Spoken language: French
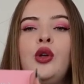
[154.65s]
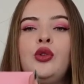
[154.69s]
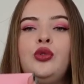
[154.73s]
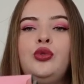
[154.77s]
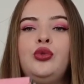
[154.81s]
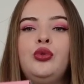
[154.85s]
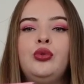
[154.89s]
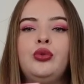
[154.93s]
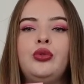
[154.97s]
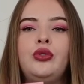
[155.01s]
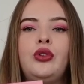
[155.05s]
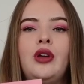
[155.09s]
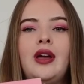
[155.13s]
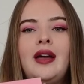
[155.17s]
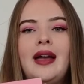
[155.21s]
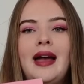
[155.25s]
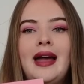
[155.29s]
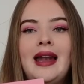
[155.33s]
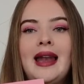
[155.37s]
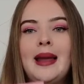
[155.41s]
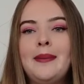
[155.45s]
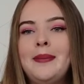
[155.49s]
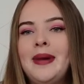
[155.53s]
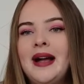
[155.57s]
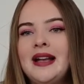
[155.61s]
Donc
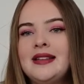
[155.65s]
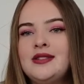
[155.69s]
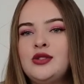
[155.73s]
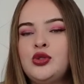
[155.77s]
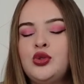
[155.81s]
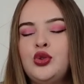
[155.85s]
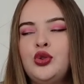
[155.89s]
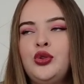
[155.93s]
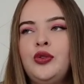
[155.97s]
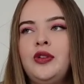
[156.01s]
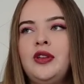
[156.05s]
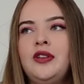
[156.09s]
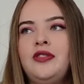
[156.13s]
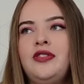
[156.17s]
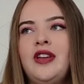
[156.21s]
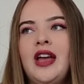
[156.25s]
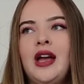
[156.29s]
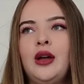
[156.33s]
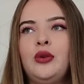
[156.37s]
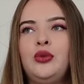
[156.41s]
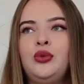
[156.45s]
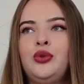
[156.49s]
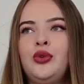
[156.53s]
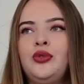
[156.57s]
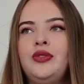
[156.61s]
à la base je devais
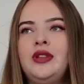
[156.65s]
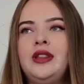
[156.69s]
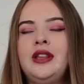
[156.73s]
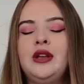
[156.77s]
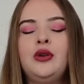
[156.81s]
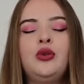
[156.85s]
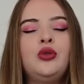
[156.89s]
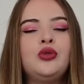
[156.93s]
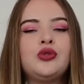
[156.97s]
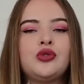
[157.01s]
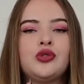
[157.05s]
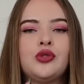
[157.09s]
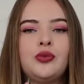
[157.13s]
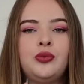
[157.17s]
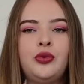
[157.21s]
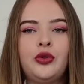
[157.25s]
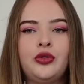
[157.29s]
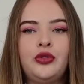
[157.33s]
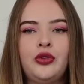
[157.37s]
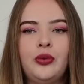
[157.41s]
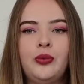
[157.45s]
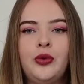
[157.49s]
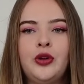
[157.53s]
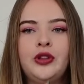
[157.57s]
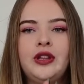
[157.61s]
faire une vidéo
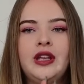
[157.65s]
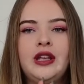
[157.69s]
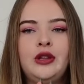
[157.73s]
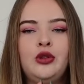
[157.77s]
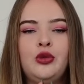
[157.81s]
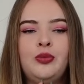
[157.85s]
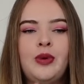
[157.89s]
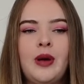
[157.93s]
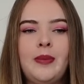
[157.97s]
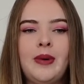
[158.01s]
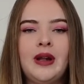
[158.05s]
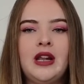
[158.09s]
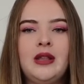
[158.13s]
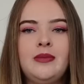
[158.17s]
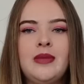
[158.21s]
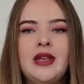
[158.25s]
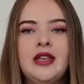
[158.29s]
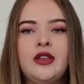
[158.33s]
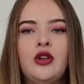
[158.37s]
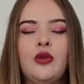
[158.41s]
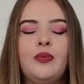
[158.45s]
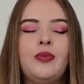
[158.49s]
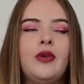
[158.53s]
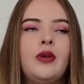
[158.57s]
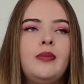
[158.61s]
100% mode et ne pas parler de
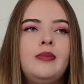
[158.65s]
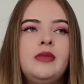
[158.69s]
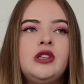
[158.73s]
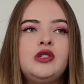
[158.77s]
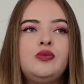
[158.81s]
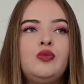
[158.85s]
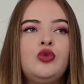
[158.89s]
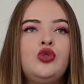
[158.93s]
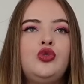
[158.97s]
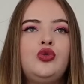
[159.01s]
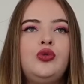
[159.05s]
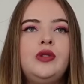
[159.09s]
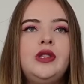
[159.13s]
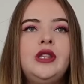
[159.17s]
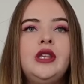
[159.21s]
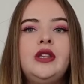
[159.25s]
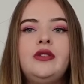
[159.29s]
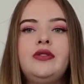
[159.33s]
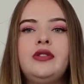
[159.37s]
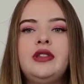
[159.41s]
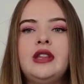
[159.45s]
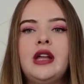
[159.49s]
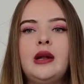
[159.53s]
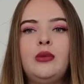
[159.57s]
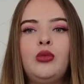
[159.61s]
make-up. Mais je me suis dit
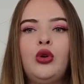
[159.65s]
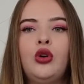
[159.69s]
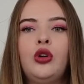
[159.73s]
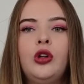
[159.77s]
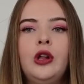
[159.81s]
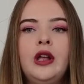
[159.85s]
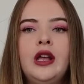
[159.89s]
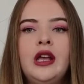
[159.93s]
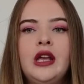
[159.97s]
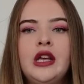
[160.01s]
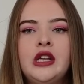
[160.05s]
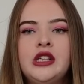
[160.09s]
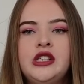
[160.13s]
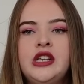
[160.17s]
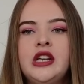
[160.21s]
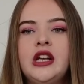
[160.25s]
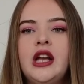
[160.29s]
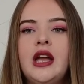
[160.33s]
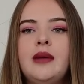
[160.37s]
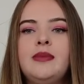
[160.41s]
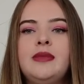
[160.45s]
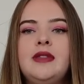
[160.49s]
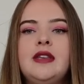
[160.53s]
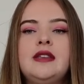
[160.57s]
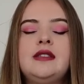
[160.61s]
finalement j'ai
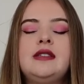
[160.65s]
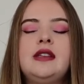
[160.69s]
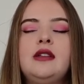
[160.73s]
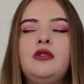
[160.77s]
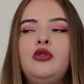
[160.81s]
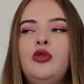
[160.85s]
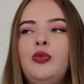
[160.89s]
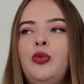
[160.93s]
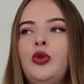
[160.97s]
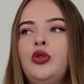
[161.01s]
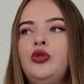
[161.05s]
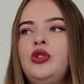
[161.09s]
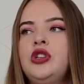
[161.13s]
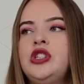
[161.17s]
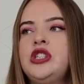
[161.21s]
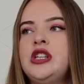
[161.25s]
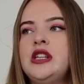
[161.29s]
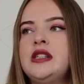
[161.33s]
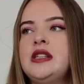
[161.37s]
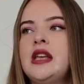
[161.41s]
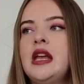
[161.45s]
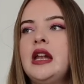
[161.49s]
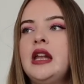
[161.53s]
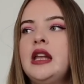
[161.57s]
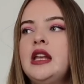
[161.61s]
quand même testé deux produits de chez
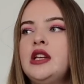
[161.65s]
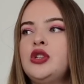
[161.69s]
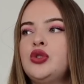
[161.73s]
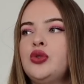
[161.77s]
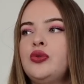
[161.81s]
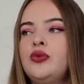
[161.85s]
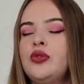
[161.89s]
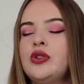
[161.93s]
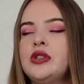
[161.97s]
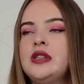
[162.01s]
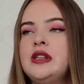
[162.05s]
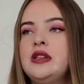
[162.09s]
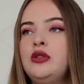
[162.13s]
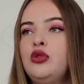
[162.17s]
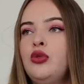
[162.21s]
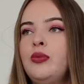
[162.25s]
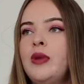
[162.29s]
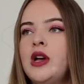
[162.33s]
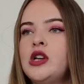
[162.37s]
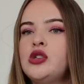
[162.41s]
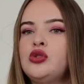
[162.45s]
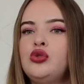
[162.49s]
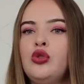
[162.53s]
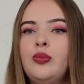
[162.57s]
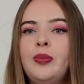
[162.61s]
elle et je trouve que c'est
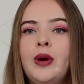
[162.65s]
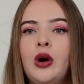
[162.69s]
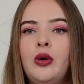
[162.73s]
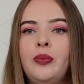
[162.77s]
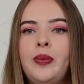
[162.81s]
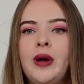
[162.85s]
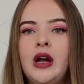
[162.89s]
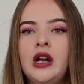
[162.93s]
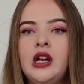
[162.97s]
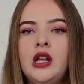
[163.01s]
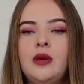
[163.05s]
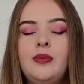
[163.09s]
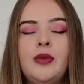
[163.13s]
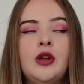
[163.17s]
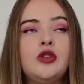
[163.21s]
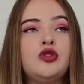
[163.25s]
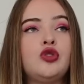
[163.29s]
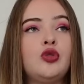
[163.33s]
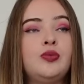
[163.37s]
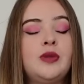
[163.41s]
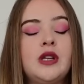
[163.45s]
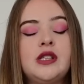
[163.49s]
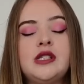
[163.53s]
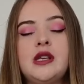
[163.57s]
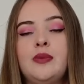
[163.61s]
dommage de pas en parler parce
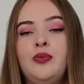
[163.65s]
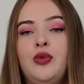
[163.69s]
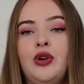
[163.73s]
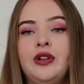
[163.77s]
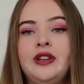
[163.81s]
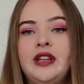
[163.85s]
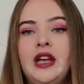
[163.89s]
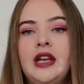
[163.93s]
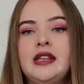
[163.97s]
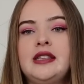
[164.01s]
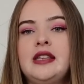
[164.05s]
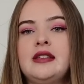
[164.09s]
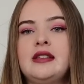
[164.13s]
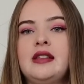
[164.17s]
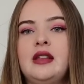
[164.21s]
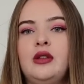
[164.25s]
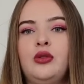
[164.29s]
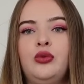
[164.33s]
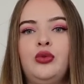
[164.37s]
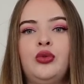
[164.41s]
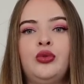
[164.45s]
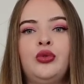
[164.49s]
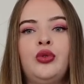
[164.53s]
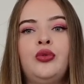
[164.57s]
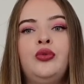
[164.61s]
que peut-être ça peut intéresser certains
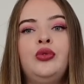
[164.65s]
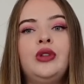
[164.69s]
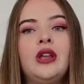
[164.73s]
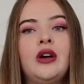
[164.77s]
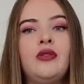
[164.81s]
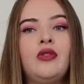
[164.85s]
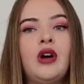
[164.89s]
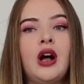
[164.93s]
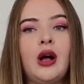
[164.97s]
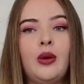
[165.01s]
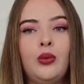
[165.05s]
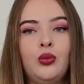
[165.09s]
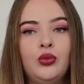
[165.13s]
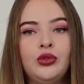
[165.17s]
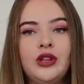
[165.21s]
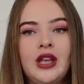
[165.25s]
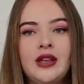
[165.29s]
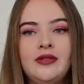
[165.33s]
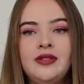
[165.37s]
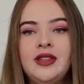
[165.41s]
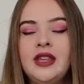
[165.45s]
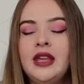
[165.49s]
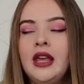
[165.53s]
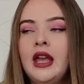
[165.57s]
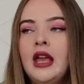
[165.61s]
d'entre vous d'avoir mon
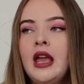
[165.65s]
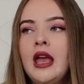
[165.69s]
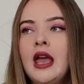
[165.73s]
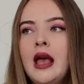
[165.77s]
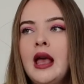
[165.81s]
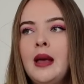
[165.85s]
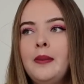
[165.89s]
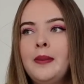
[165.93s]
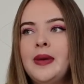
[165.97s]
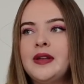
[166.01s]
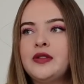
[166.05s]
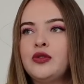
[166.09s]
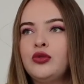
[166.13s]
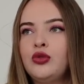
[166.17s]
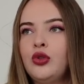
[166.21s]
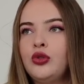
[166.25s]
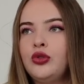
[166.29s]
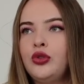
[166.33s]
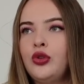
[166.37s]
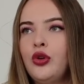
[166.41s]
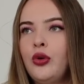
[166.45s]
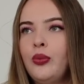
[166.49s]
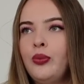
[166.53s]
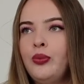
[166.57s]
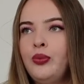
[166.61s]
avis parce qu'on
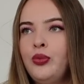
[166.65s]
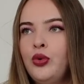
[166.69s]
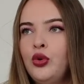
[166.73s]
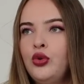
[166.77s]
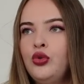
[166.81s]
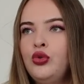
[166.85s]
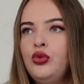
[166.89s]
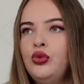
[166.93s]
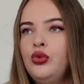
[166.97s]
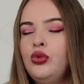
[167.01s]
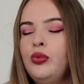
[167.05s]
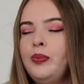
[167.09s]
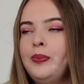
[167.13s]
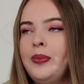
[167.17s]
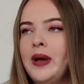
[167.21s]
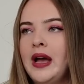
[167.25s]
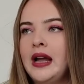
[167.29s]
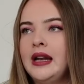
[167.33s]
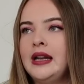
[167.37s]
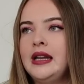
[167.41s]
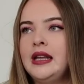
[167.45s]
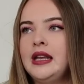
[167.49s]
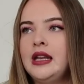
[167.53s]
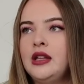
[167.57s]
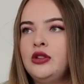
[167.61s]
entend beaucoup
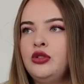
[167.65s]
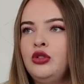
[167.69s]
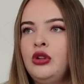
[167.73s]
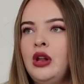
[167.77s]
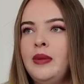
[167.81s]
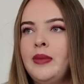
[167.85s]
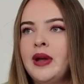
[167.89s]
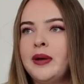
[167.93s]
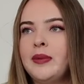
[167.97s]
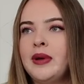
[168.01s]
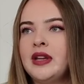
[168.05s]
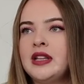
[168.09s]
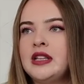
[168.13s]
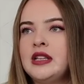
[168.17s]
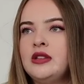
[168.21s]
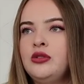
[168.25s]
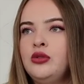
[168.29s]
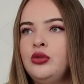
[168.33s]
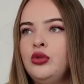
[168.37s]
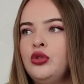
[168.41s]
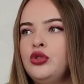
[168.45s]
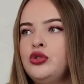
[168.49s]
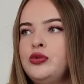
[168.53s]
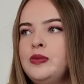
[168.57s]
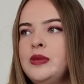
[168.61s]
parler de la marque Martin
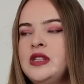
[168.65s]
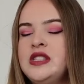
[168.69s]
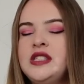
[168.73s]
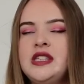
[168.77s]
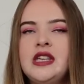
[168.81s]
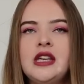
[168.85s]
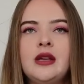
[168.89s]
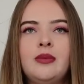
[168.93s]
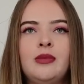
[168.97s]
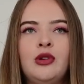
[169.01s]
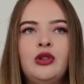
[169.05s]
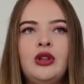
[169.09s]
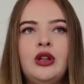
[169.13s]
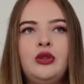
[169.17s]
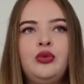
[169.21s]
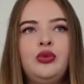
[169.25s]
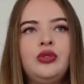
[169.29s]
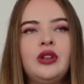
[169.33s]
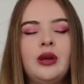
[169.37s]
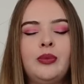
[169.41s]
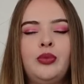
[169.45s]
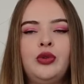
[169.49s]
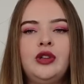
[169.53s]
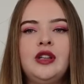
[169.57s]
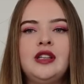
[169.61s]
Cosmetics mais on a tous
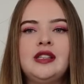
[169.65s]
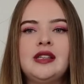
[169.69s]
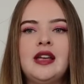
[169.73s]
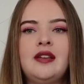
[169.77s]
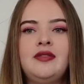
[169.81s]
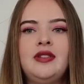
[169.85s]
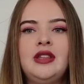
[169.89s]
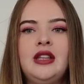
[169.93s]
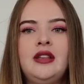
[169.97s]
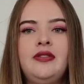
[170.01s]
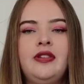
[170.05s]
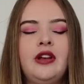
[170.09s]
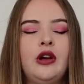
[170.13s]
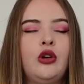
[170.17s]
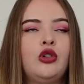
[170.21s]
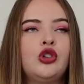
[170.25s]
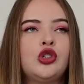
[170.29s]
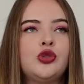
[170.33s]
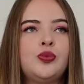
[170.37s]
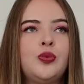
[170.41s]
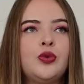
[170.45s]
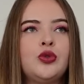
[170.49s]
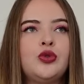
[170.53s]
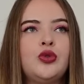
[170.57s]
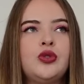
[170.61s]
un peu des avis différents
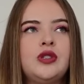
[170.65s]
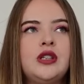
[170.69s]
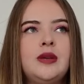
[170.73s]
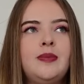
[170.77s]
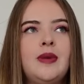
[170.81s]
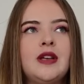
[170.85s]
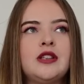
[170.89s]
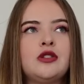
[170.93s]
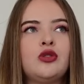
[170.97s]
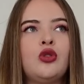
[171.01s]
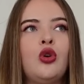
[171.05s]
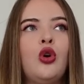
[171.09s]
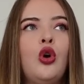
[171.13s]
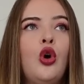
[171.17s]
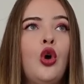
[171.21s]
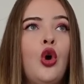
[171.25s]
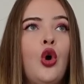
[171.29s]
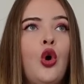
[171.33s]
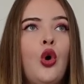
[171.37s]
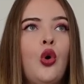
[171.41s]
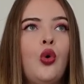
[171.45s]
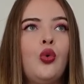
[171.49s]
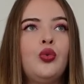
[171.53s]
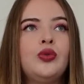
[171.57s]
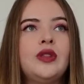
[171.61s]
je pense aussi parce que
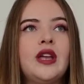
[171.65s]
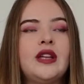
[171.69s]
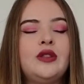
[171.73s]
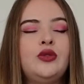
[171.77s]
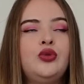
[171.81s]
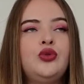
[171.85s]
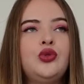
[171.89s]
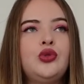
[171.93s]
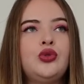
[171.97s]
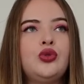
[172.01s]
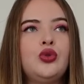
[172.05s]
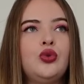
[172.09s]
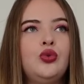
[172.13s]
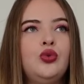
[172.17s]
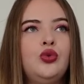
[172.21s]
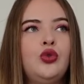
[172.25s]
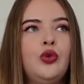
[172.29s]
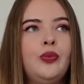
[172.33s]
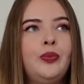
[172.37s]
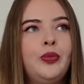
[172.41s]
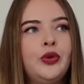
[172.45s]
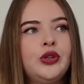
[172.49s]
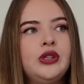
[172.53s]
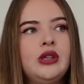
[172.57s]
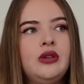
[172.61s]
on a tous une
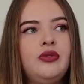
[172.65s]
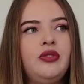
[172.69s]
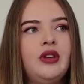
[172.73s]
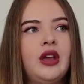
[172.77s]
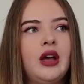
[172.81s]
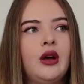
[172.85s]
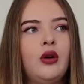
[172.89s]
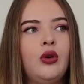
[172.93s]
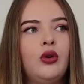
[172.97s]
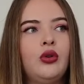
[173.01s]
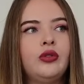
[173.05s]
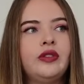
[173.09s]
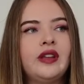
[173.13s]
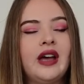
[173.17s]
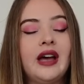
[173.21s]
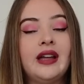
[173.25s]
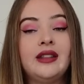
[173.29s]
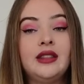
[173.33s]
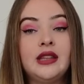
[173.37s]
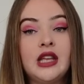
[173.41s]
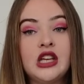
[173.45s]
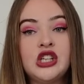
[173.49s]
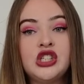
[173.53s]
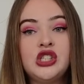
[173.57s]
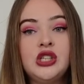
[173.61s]
peau différente,
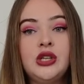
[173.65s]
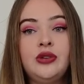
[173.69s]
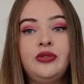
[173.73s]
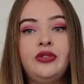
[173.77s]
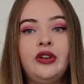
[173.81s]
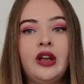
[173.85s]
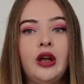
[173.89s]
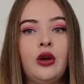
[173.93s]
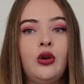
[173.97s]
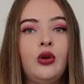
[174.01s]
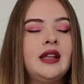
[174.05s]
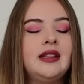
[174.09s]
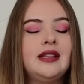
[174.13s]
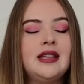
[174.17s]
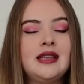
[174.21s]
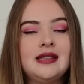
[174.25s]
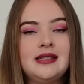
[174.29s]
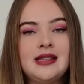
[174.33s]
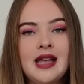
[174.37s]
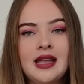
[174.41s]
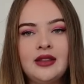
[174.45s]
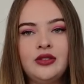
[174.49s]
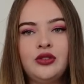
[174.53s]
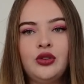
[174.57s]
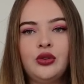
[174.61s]
un âge différent,
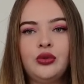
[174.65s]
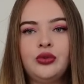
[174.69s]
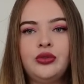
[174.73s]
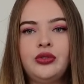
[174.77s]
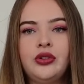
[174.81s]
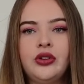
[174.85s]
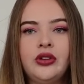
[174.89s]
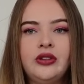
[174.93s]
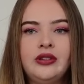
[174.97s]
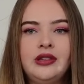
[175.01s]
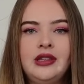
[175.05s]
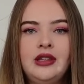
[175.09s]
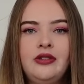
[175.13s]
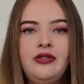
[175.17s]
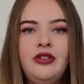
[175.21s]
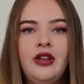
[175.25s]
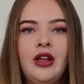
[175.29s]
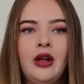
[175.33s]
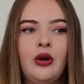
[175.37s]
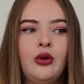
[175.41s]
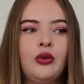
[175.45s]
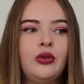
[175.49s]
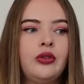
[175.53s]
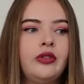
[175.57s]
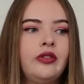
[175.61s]
des attentes
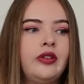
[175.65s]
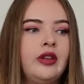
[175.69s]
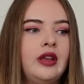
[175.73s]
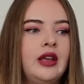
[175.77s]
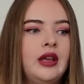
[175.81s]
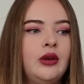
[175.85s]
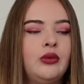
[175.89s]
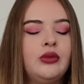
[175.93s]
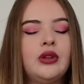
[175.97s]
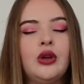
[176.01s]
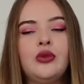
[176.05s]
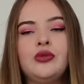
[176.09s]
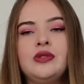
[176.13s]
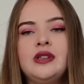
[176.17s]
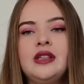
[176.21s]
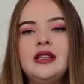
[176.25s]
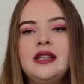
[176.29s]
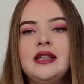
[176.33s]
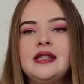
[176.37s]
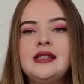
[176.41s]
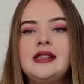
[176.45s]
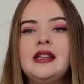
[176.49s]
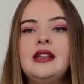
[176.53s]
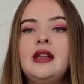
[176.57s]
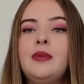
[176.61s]
différentes et on a aussi
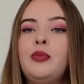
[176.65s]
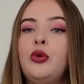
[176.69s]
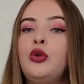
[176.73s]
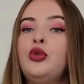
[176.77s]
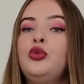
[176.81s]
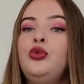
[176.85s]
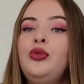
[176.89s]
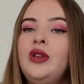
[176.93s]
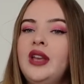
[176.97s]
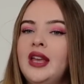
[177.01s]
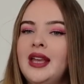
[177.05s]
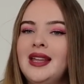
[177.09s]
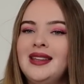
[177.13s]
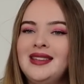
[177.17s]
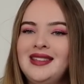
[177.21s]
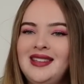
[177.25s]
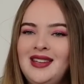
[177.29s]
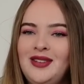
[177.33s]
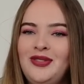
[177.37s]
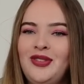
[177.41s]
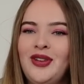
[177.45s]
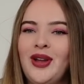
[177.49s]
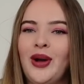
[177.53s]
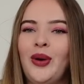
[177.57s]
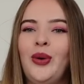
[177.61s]
testé des produits
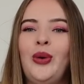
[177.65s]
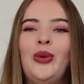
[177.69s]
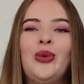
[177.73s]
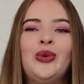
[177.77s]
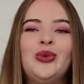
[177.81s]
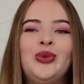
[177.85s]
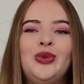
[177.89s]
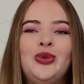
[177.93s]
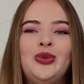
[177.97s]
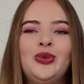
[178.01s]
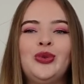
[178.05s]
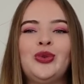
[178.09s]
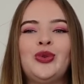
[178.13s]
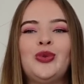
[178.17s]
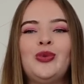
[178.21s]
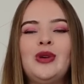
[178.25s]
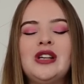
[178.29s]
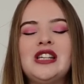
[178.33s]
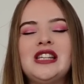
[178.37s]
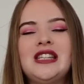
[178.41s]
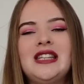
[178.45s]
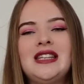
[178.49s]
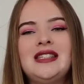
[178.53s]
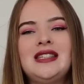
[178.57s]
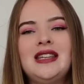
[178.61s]
différents. Donc moi
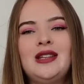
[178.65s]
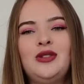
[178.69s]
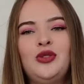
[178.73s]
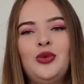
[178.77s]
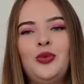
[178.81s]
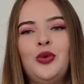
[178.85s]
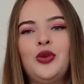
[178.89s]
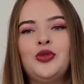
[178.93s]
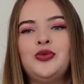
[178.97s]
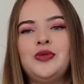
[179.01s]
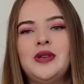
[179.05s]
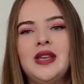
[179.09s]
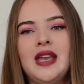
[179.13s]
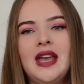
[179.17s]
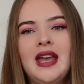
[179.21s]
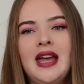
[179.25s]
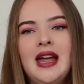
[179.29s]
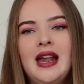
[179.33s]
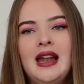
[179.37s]
j'ai testé deux produits.